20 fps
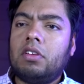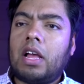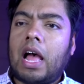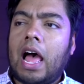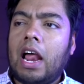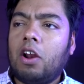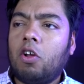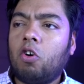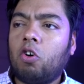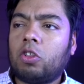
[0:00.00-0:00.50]

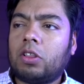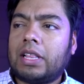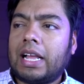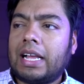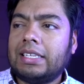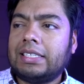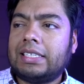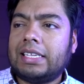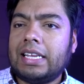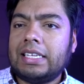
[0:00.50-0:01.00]
algo
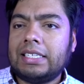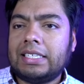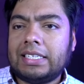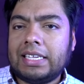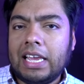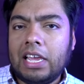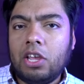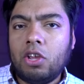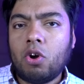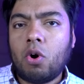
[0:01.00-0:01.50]
tan
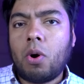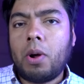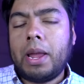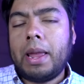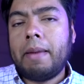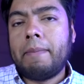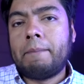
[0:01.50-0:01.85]
sencillo y